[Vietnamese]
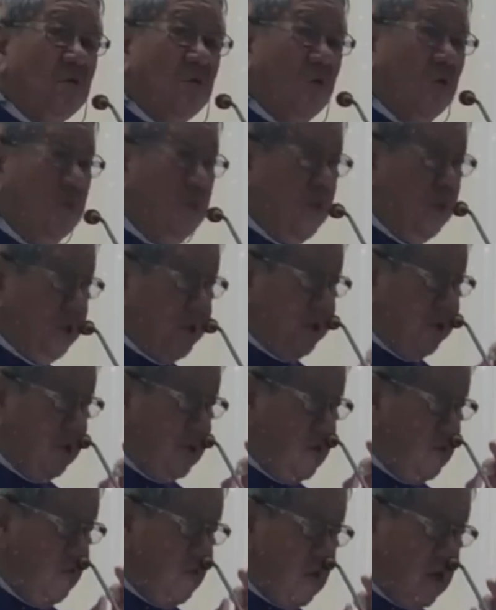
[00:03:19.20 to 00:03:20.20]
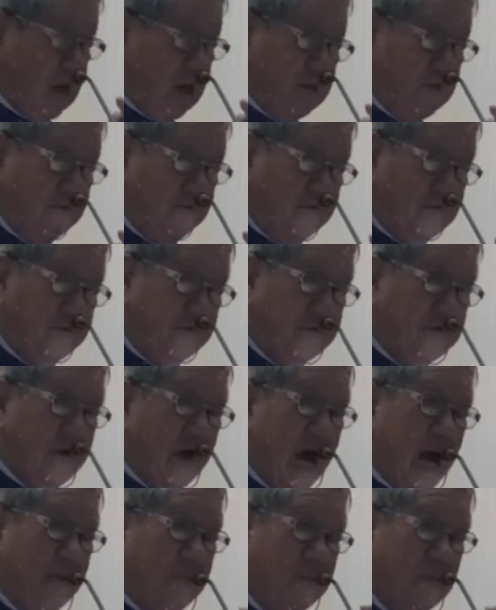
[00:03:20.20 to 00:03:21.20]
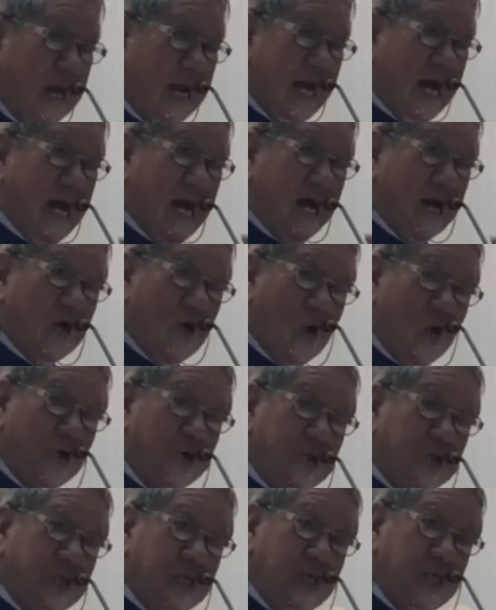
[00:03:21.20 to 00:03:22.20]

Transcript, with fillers: của một đấng phàm là con